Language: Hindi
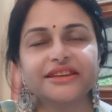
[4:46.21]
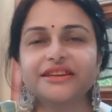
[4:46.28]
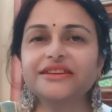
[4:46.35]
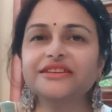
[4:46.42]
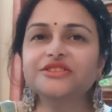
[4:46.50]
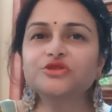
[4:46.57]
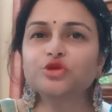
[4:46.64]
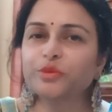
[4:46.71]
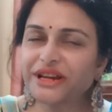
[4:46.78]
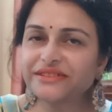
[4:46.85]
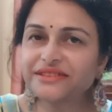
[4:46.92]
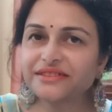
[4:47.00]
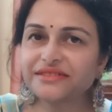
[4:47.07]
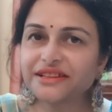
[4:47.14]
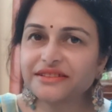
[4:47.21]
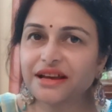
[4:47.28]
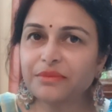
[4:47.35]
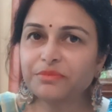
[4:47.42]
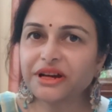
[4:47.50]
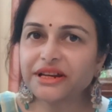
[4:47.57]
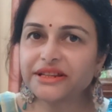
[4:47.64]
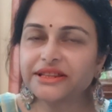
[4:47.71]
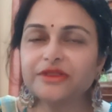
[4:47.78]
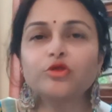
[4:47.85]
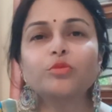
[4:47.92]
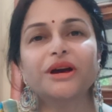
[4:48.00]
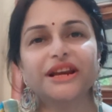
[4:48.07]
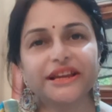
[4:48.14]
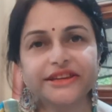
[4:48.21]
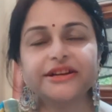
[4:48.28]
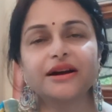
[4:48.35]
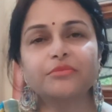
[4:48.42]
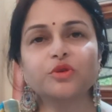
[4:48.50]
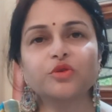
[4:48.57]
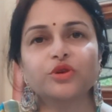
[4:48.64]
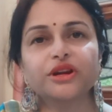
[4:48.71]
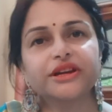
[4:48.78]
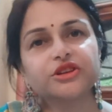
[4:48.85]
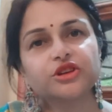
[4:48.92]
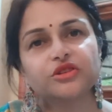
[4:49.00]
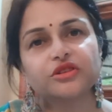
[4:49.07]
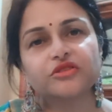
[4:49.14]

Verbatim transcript: कि जो भी एक्सेसरीज आप खरीदें वो भले ही कम हो लेकिन